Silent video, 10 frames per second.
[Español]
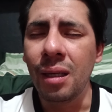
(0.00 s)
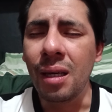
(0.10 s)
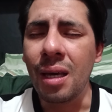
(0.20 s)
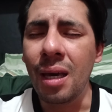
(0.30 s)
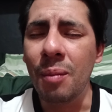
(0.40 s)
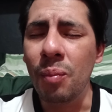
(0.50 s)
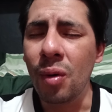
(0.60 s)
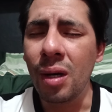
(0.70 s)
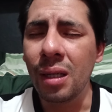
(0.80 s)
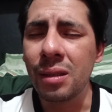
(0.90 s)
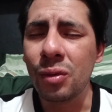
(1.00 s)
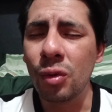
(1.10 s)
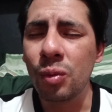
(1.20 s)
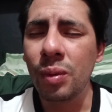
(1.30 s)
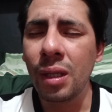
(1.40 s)
y que pongas tu
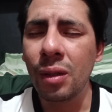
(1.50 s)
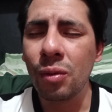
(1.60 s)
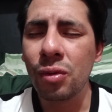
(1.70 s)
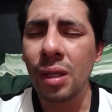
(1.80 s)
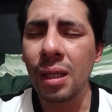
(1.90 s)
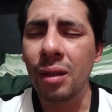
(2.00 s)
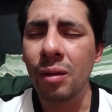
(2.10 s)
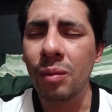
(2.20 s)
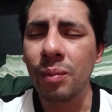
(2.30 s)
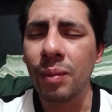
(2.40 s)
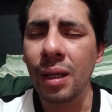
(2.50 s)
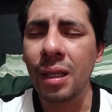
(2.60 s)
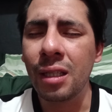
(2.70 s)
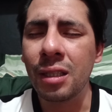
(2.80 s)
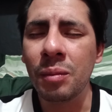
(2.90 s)
Espíritu Santo
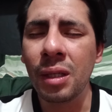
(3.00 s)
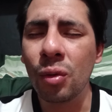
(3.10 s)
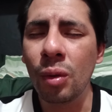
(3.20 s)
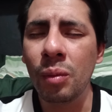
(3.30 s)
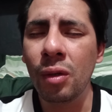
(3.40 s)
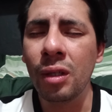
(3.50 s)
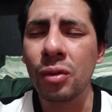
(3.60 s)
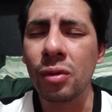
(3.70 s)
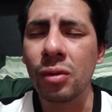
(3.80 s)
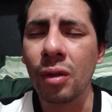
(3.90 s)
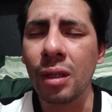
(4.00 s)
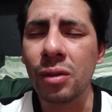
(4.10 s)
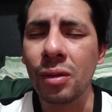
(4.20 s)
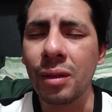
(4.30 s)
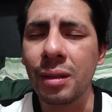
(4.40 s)
para derramar tu amor en sus
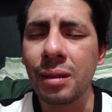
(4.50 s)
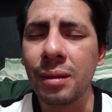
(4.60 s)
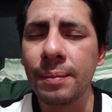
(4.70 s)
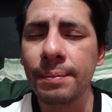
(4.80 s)
corazones.